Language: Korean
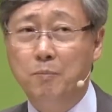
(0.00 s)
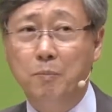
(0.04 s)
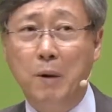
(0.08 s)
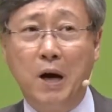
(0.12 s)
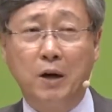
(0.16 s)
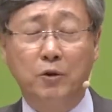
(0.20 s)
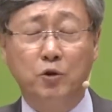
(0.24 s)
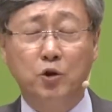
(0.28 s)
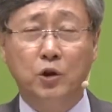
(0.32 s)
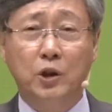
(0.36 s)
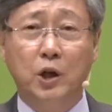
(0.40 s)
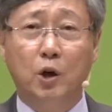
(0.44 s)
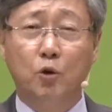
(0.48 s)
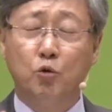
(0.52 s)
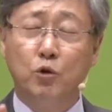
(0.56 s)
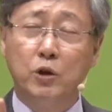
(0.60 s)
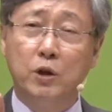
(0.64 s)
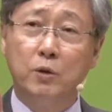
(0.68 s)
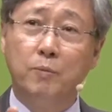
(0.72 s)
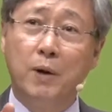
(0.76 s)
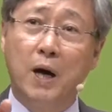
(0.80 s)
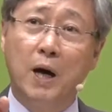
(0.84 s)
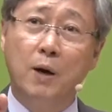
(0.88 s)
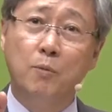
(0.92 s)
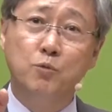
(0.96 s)
마귀가
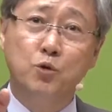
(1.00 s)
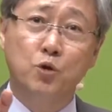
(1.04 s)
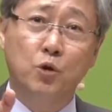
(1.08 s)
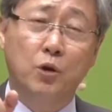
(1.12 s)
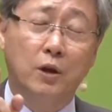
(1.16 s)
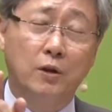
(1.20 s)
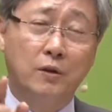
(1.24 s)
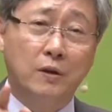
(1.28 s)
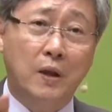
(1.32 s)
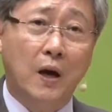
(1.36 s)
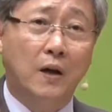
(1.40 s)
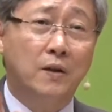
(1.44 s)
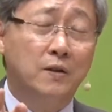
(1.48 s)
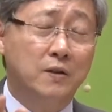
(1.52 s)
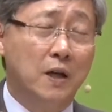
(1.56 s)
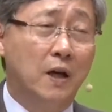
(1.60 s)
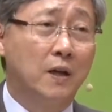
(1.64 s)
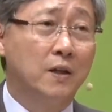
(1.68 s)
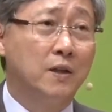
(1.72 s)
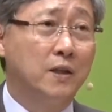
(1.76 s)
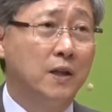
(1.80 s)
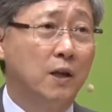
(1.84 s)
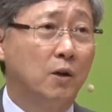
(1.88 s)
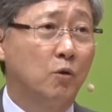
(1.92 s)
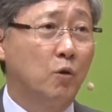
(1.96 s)
우리 마음속에 딱
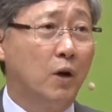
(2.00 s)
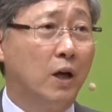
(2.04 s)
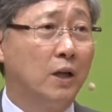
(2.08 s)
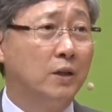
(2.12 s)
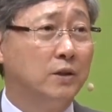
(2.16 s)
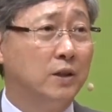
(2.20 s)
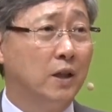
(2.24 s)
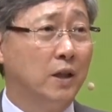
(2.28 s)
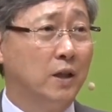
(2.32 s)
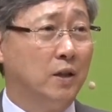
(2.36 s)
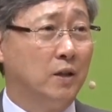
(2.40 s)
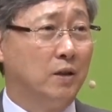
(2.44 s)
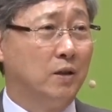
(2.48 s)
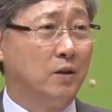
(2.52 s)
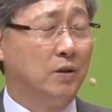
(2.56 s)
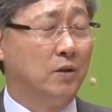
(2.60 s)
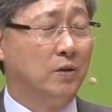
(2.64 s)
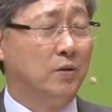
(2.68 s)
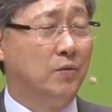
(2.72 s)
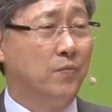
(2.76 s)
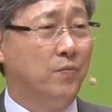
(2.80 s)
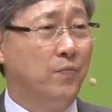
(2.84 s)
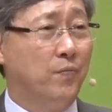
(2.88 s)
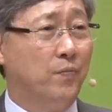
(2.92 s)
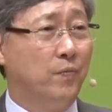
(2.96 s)
자리 잡고 앉아있는 거.
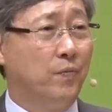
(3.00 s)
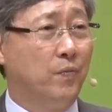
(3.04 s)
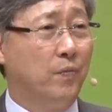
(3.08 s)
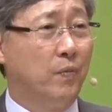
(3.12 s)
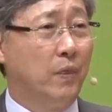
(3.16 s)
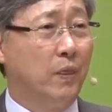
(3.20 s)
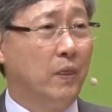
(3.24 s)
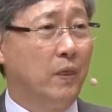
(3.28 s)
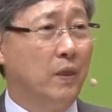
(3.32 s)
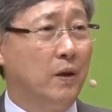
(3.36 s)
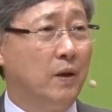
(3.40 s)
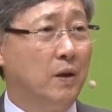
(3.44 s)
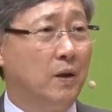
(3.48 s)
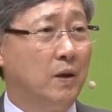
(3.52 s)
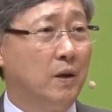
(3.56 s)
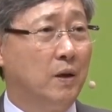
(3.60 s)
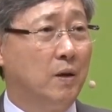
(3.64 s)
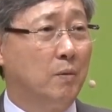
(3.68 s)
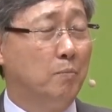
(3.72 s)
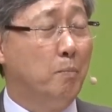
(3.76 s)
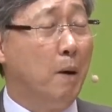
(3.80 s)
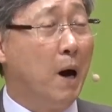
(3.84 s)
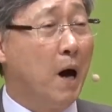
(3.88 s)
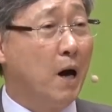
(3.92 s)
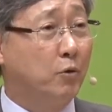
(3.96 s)

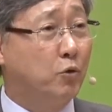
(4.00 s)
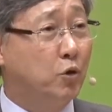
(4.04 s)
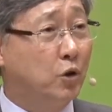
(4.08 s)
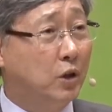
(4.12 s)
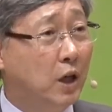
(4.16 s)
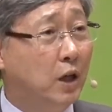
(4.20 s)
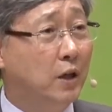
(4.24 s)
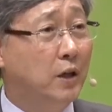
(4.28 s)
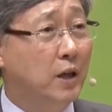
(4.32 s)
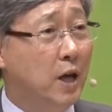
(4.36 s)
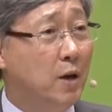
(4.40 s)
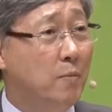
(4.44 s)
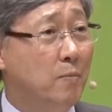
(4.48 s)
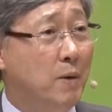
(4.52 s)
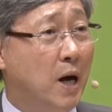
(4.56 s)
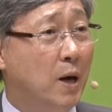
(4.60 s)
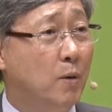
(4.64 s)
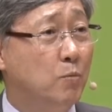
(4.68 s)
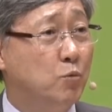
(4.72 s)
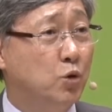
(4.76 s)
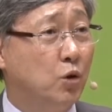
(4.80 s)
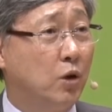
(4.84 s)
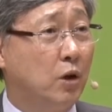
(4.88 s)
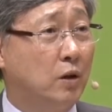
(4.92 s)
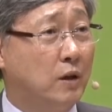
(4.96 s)
마귀가 내
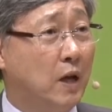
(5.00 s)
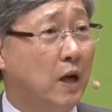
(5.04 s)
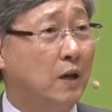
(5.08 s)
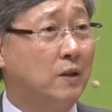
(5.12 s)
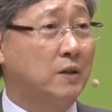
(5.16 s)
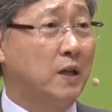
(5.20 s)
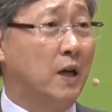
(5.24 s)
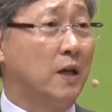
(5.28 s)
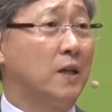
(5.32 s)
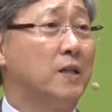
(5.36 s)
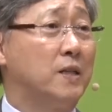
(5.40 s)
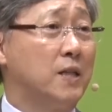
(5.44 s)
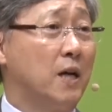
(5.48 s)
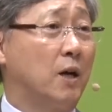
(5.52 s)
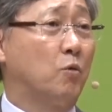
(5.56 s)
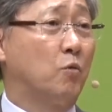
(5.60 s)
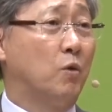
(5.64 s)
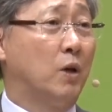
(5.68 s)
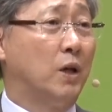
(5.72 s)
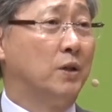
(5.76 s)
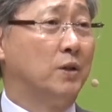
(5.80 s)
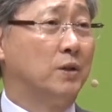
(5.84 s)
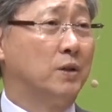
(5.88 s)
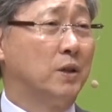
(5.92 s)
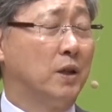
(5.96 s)
마음속에 딱 자리
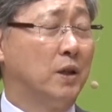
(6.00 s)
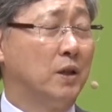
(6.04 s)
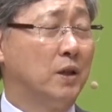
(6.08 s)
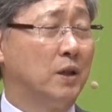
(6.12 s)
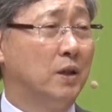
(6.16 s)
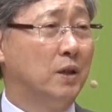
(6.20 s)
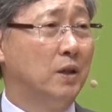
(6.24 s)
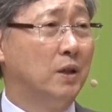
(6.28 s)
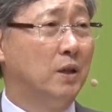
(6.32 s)
잡고 앉아있는 거.